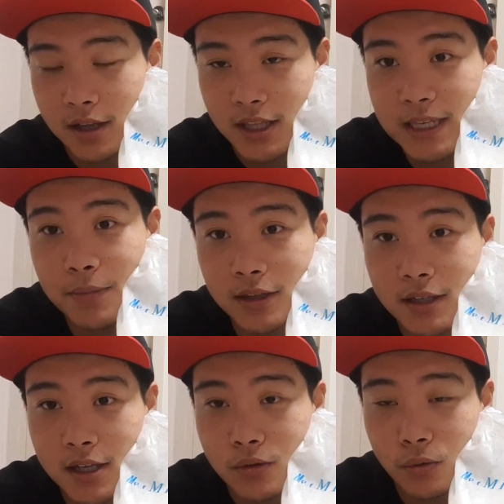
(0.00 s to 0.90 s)

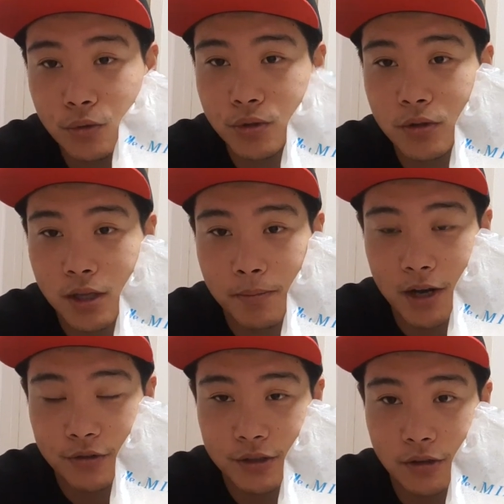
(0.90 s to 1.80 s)
이마트에서 5천원에
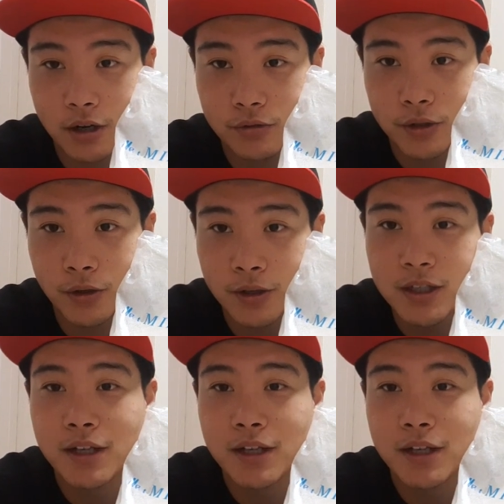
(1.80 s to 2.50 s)
팔고 있더라고요